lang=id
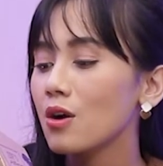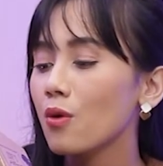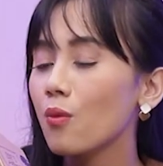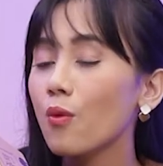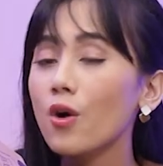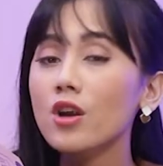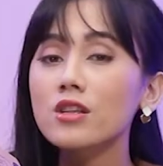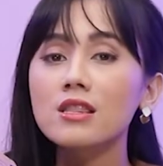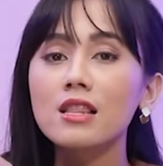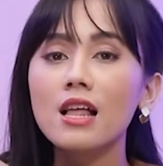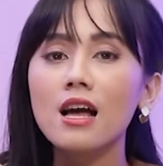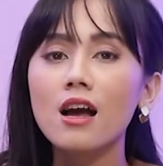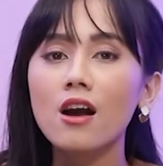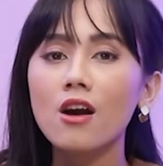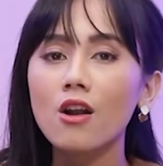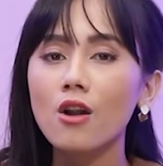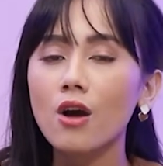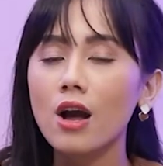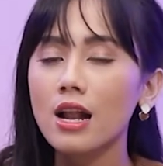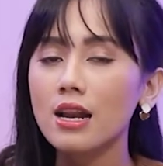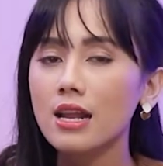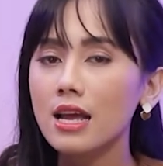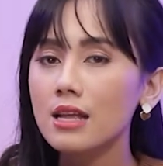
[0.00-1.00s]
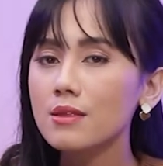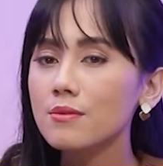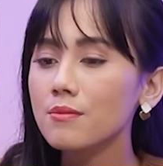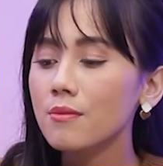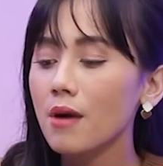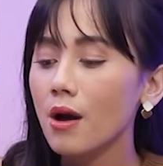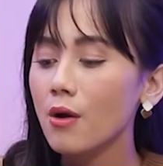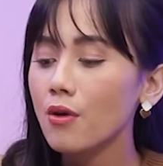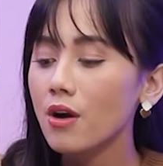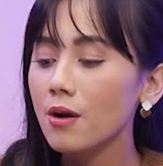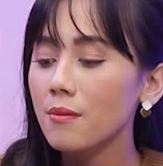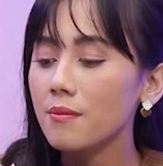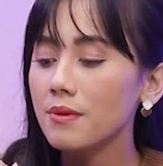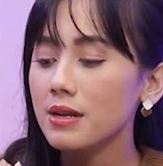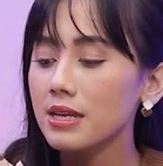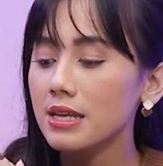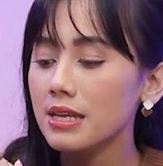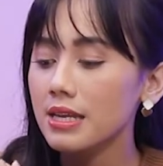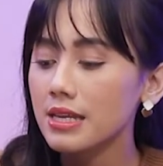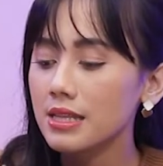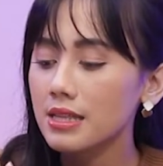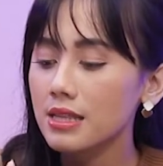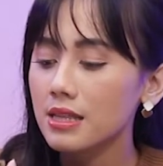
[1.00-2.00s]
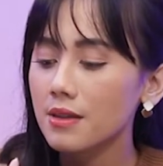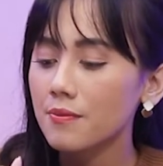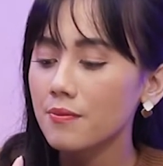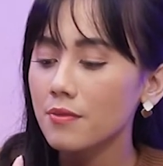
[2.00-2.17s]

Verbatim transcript: worth lah kalau kalian mau ngebeliin